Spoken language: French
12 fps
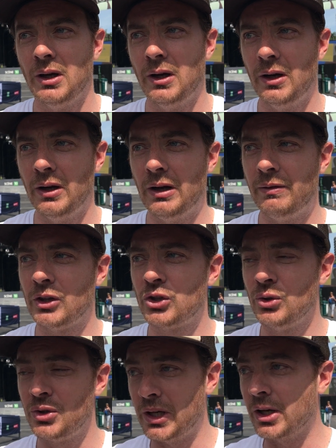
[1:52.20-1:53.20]
Euh, avec
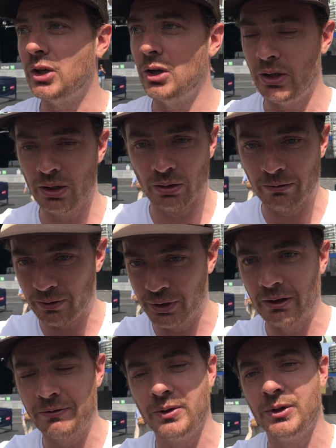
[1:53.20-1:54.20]
Suzy Arioli, on,
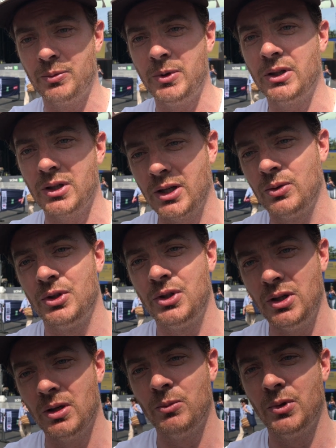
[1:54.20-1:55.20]
a fait un spectacle
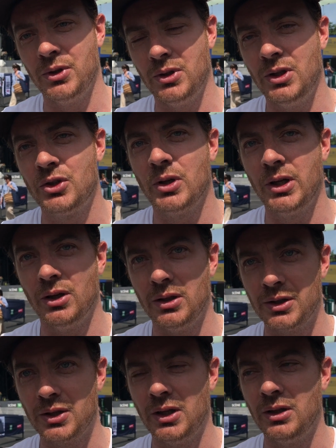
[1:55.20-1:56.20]
aussi à un moment donné sur la
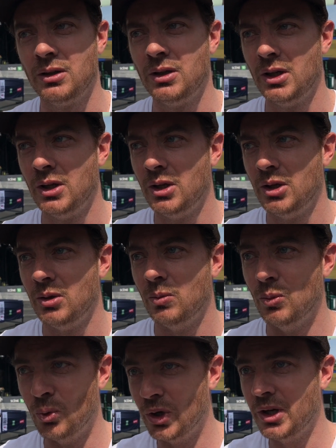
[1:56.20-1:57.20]
grande scène.
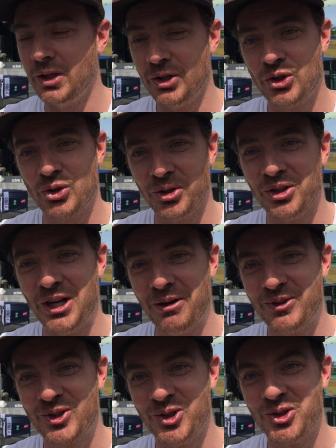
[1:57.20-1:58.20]
Moi, Jordan
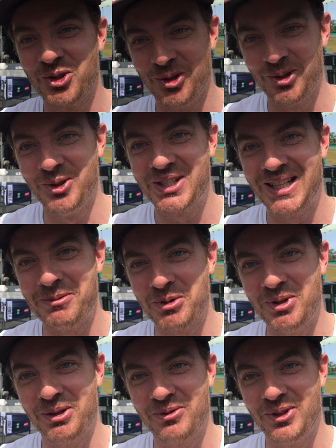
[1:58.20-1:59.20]
Officer solo, c'est la
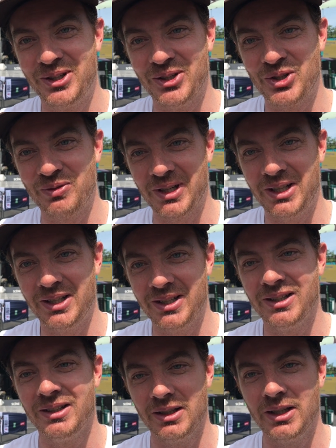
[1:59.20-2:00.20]
première fois que je fais
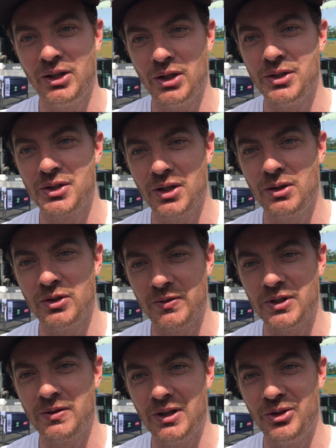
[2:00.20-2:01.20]
euh, la grande scène au
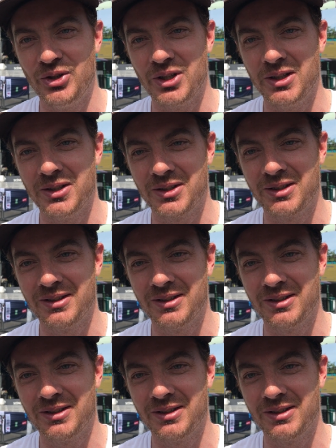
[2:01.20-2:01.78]
Festival de Jazz.